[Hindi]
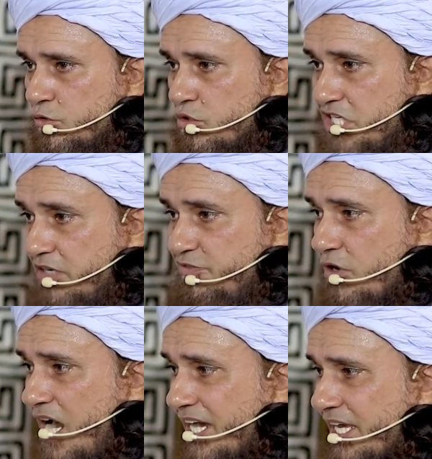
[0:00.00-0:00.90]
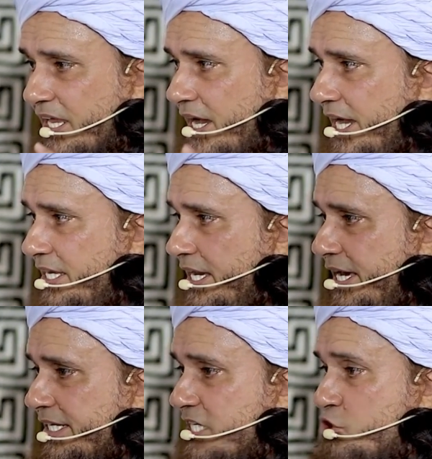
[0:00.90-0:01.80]
तो जिन फुकाहा की राय यह
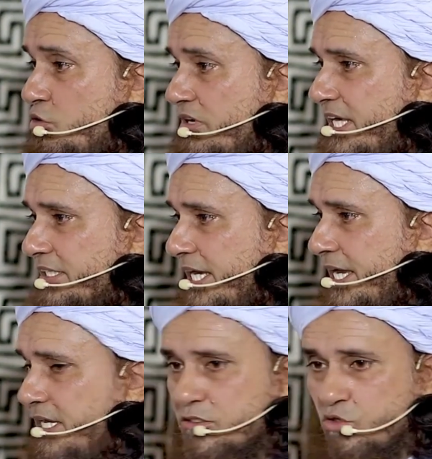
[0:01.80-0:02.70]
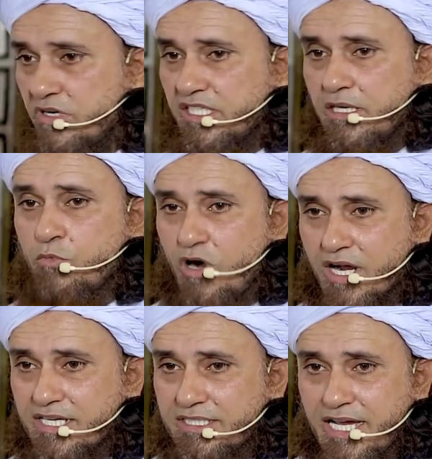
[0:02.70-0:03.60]
है कि सुन्नत है सुन्नत
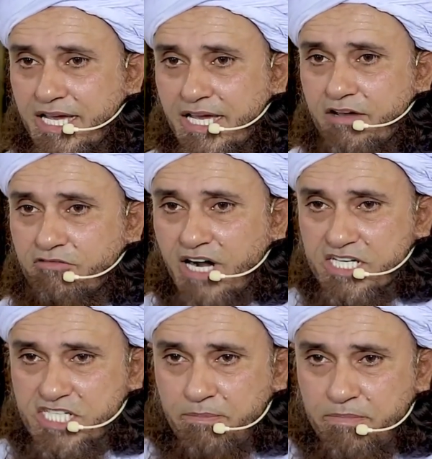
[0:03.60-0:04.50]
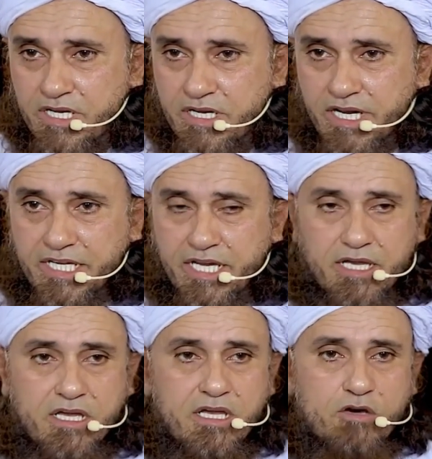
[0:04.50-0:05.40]
मौकदा है वाजिब नहीं है
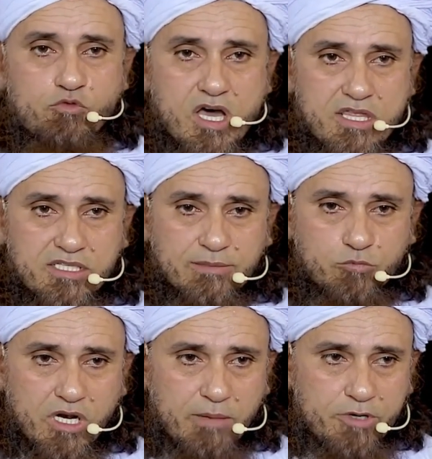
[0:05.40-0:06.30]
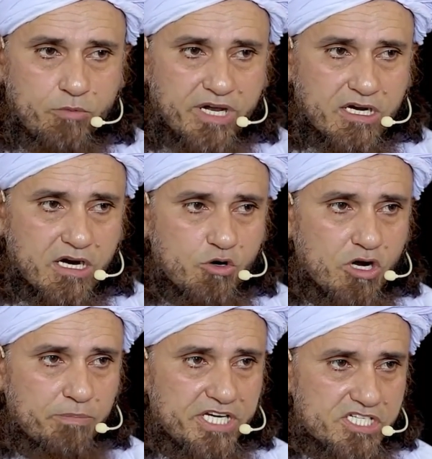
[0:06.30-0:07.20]
वह हजरत अब्दुल्ला बिन उमर का
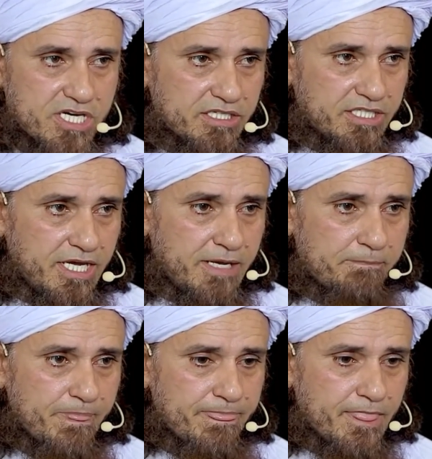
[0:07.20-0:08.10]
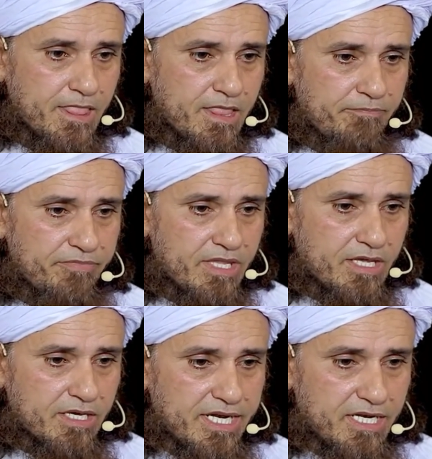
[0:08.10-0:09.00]
कौल पेश करते हैं
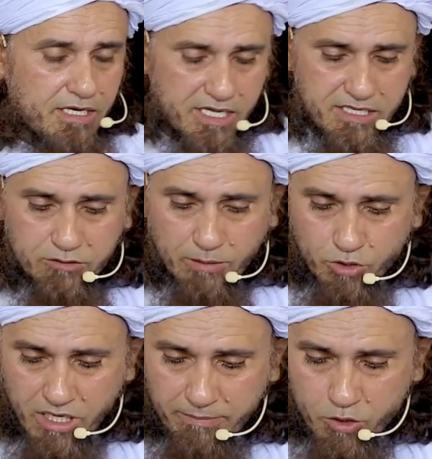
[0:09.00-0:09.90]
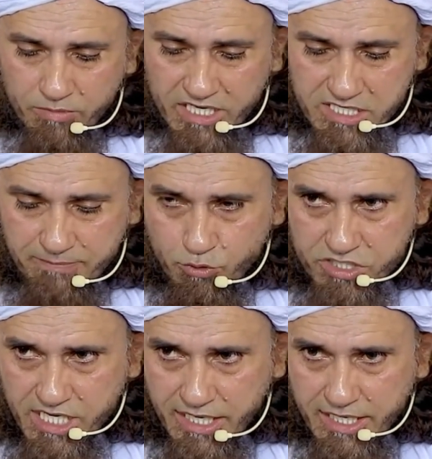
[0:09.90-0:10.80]
कि हजरत अब्दुल्ला बिन उमर से
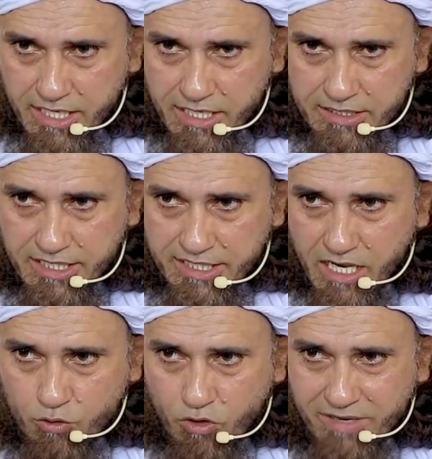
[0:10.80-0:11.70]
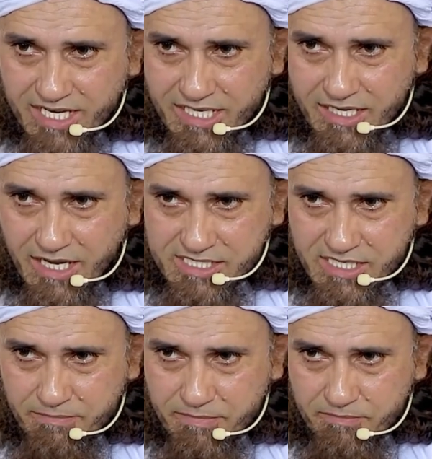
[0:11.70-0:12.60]
पूछा गया कि क्या कुर्बानी
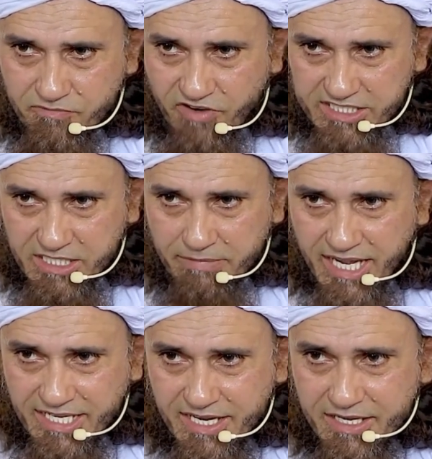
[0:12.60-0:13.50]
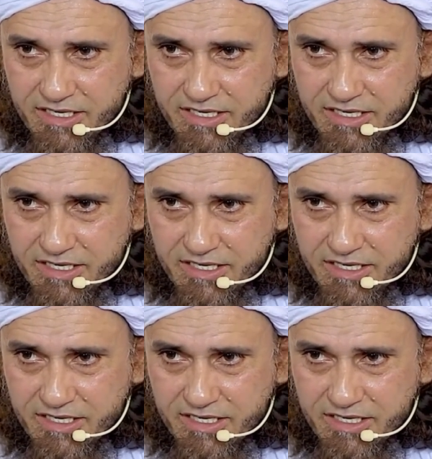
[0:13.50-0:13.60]
लाजिम वाजिब है या